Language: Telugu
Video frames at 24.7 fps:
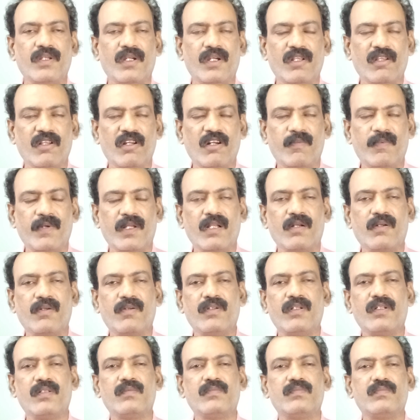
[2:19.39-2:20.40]
ఏదో ఒక
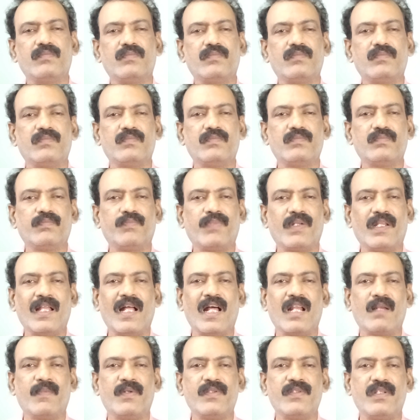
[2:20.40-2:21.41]
పథకంలో
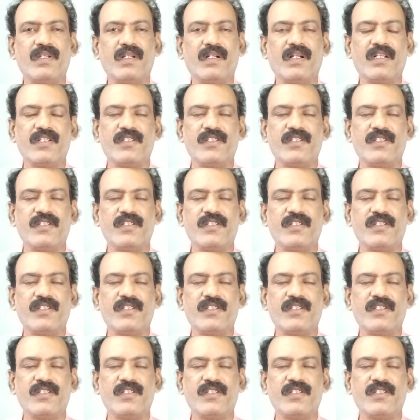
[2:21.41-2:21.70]
ప్రధానమంత్రి